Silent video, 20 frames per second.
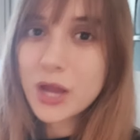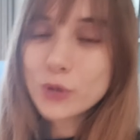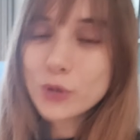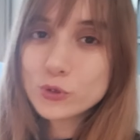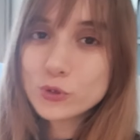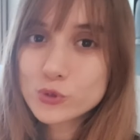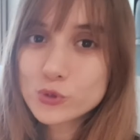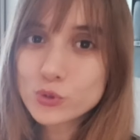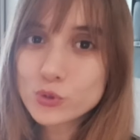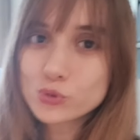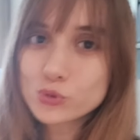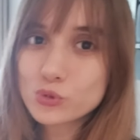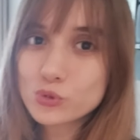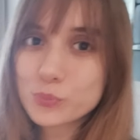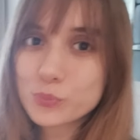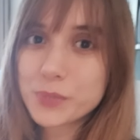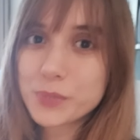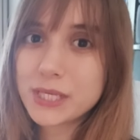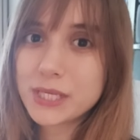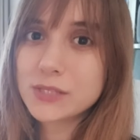3 günlük
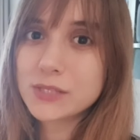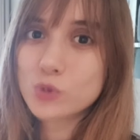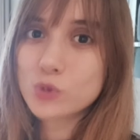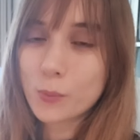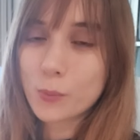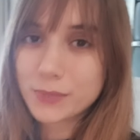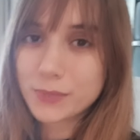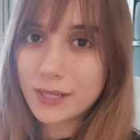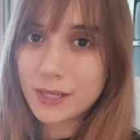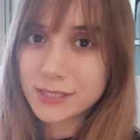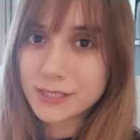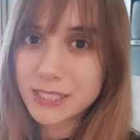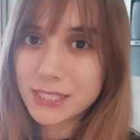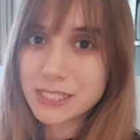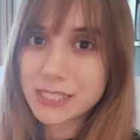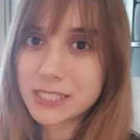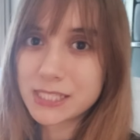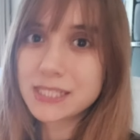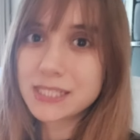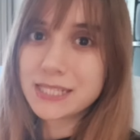bir toplantı
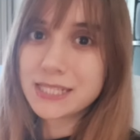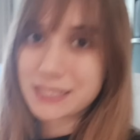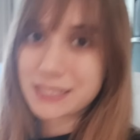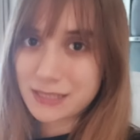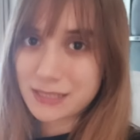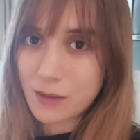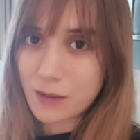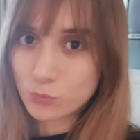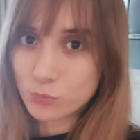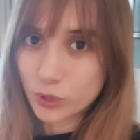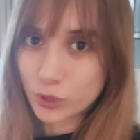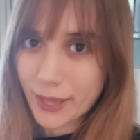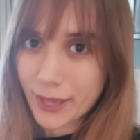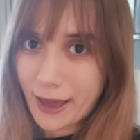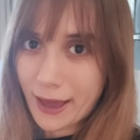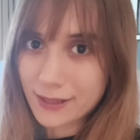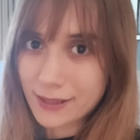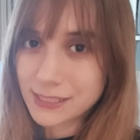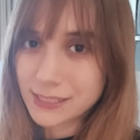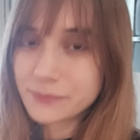için İstanbul'a
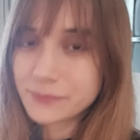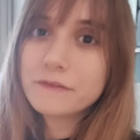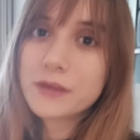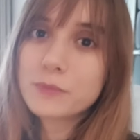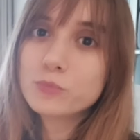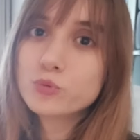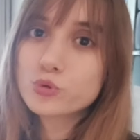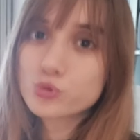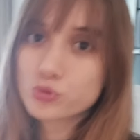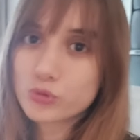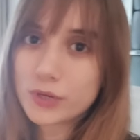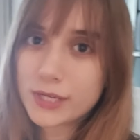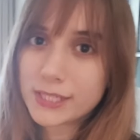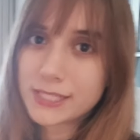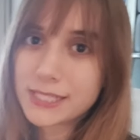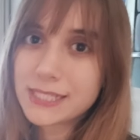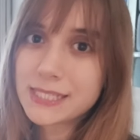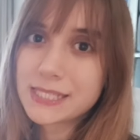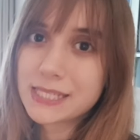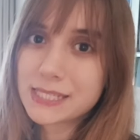geldim ve bu süreci
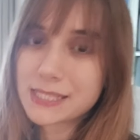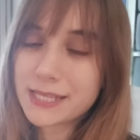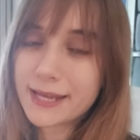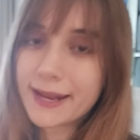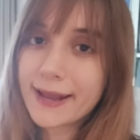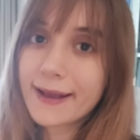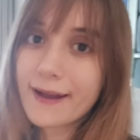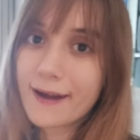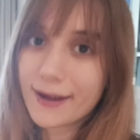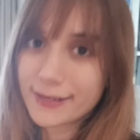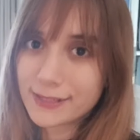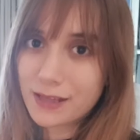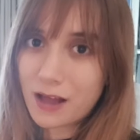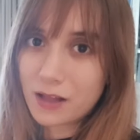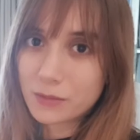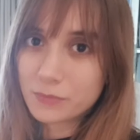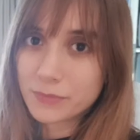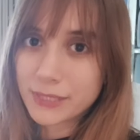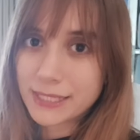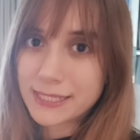sizlere kayda
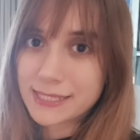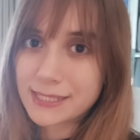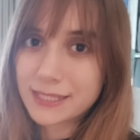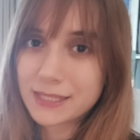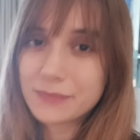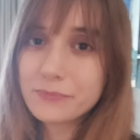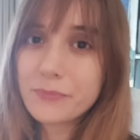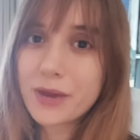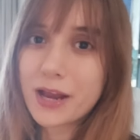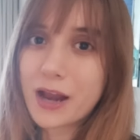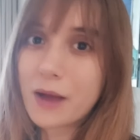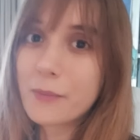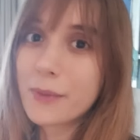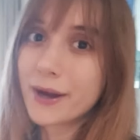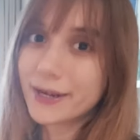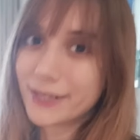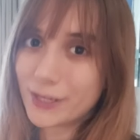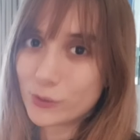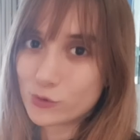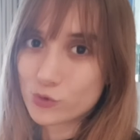almak istedim. Beraber
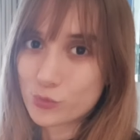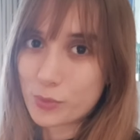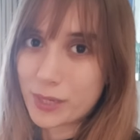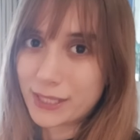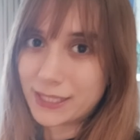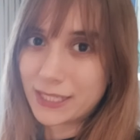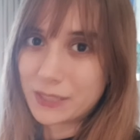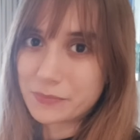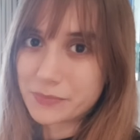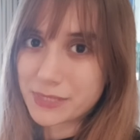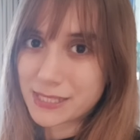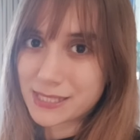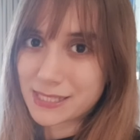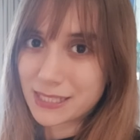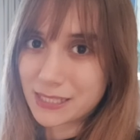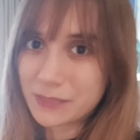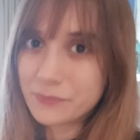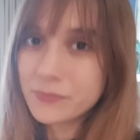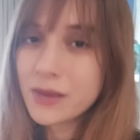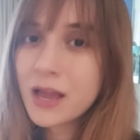tecrübe edelim istedim.